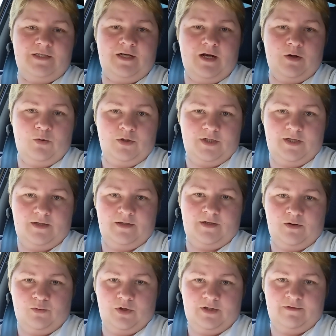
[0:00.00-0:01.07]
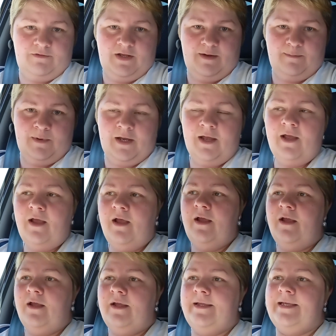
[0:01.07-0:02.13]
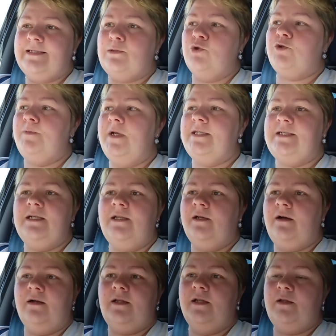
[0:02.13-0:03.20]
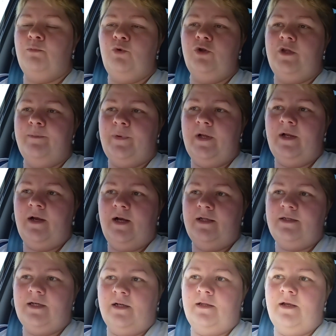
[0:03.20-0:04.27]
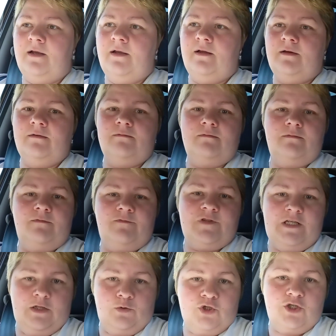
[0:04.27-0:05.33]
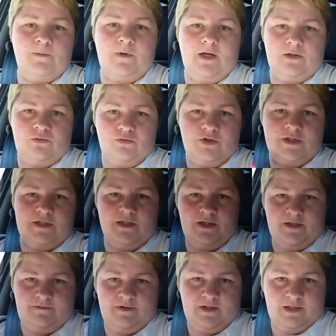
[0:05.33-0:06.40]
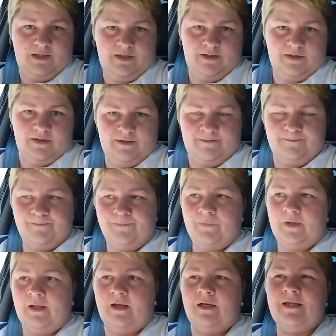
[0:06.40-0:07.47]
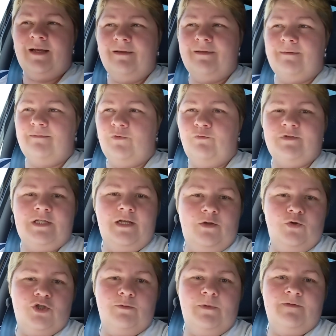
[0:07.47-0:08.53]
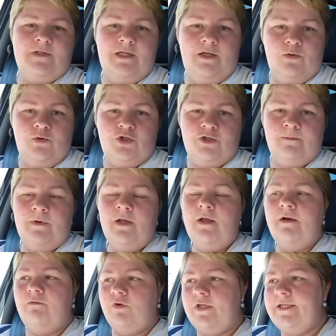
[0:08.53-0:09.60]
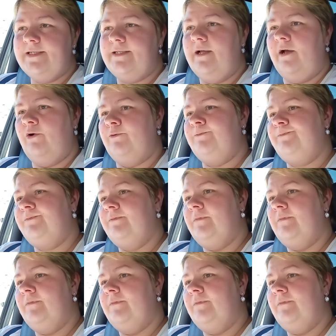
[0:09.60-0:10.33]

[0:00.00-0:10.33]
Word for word: эти короткие на какое-то время. Если уж меня сильно как-то это будет напрягать, тогда в следующем году сделаю две длинные. Когда, ну, в следующем, не в следующем. Вот не знаю.